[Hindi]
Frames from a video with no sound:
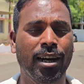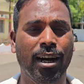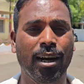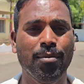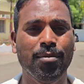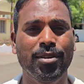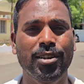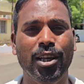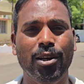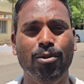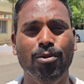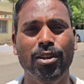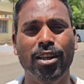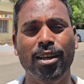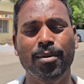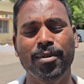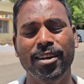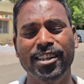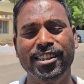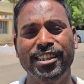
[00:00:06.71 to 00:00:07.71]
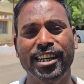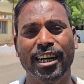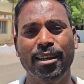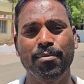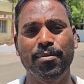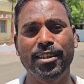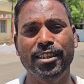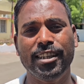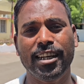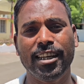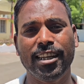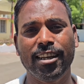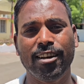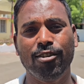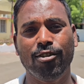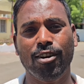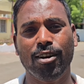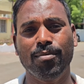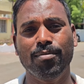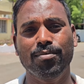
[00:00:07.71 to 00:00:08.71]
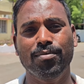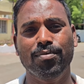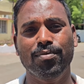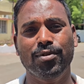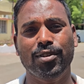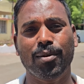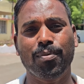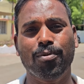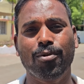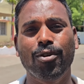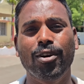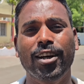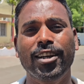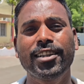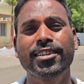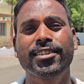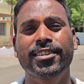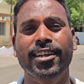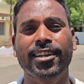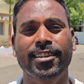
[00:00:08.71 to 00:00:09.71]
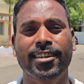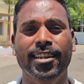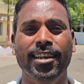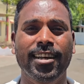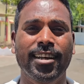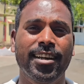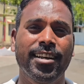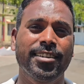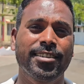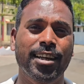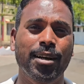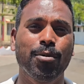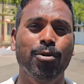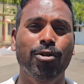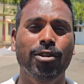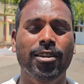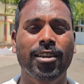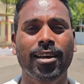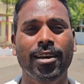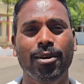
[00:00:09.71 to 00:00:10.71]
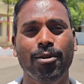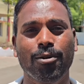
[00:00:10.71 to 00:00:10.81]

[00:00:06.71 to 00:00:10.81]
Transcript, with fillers: हम इधर उधर हमारी जान पहचान है और हम सबको खरीद सकते हैं ऐसा बोलता